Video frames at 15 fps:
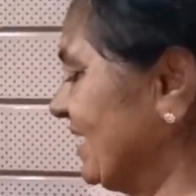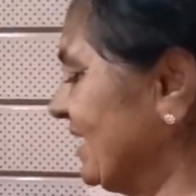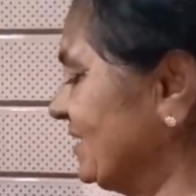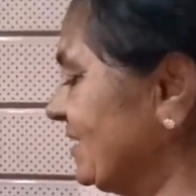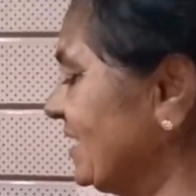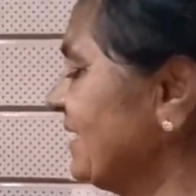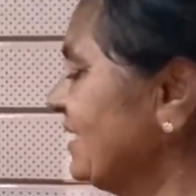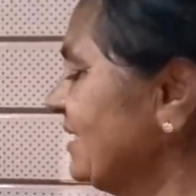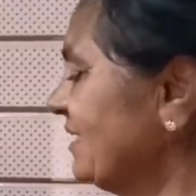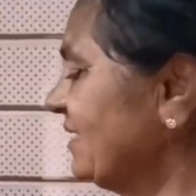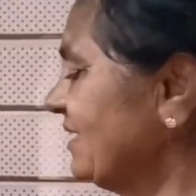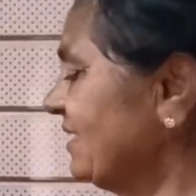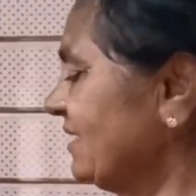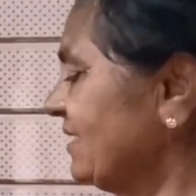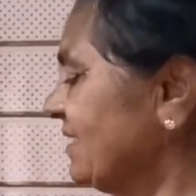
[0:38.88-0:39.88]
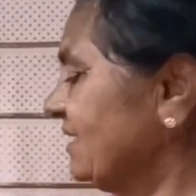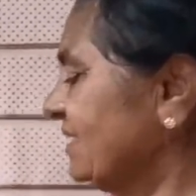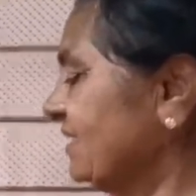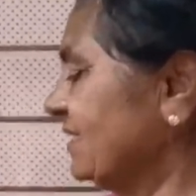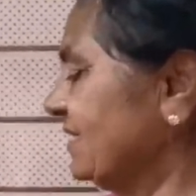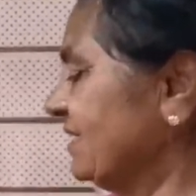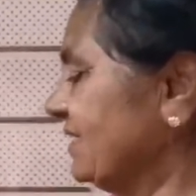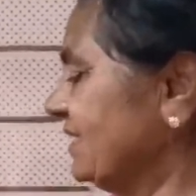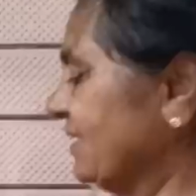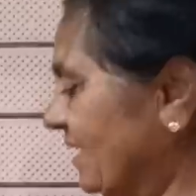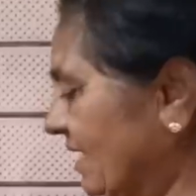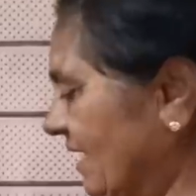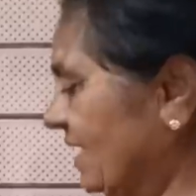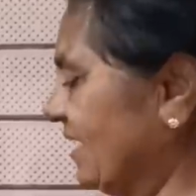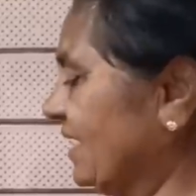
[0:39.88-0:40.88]
చాలా టేస్టీగా ఉంటుంది అత్తమ్మ
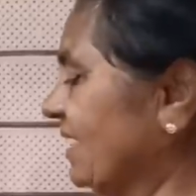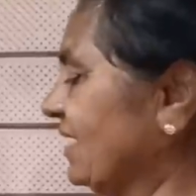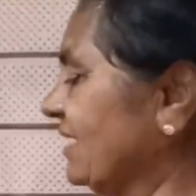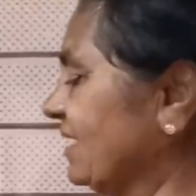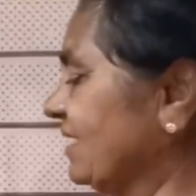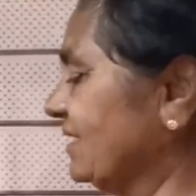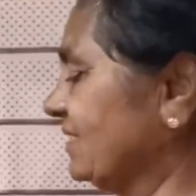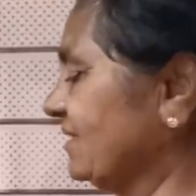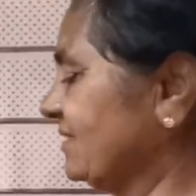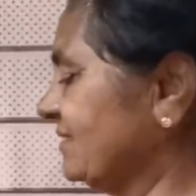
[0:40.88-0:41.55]
చేసినటువంటి బియ్య పాయసం